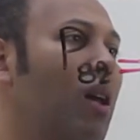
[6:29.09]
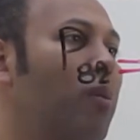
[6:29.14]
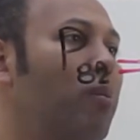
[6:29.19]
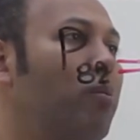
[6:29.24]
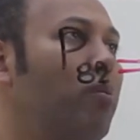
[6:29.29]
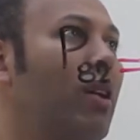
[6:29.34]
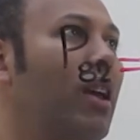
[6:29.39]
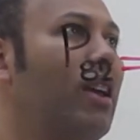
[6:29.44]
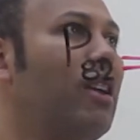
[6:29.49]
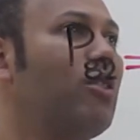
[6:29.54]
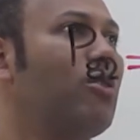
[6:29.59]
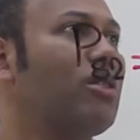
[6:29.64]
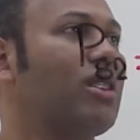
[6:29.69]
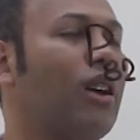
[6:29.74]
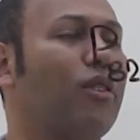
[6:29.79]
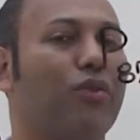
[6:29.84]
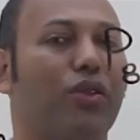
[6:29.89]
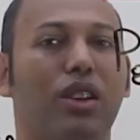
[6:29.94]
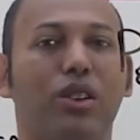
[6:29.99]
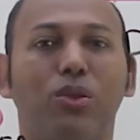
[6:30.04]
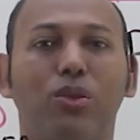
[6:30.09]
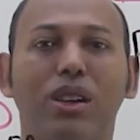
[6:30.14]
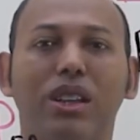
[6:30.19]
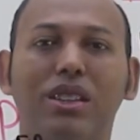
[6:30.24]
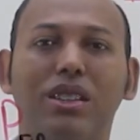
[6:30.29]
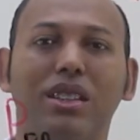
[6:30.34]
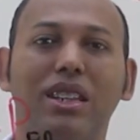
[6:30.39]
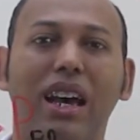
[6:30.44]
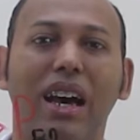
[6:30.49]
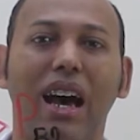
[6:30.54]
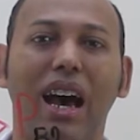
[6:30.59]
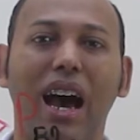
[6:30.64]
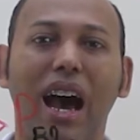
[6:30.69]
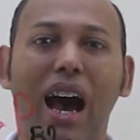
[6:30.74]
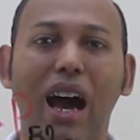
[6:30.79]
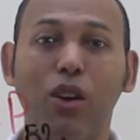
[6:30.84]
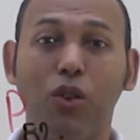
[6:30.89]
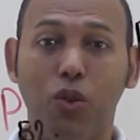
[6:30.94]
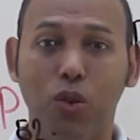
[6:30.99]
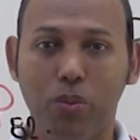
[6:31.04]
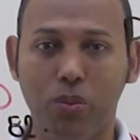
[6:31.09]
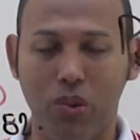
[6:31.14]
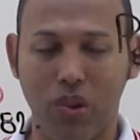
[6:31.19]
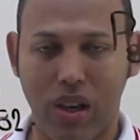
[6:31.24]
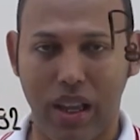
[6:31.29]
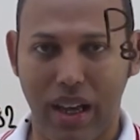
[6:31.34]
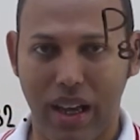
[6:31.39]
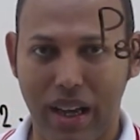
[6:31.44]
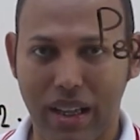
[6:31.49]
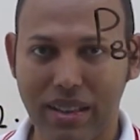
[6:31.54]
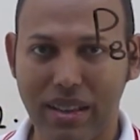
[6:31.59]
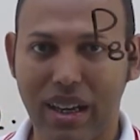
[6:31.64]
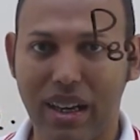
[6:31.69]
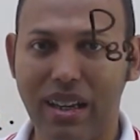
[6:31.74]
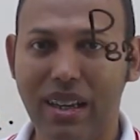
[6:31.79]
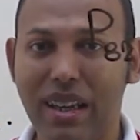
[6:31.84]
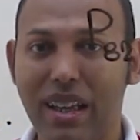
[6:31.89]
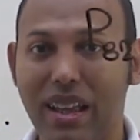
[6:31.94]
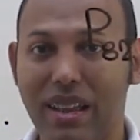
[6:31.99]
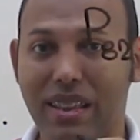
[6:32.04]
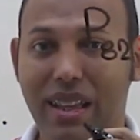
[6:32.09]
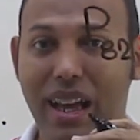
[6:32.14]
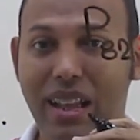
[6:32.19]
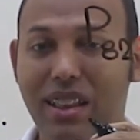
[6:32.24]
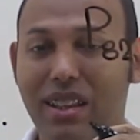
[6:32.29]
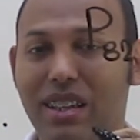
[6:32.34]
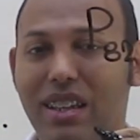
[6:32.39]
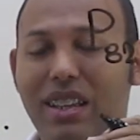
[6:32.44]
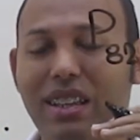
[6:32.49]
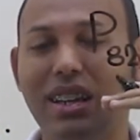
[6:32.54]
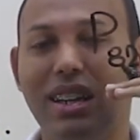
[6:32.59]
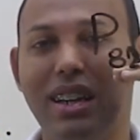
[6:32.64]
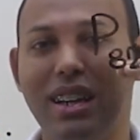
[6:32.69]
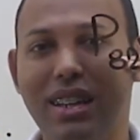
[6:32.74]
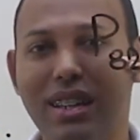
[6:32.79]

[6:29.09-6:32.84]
menos a frequência acumulada na linha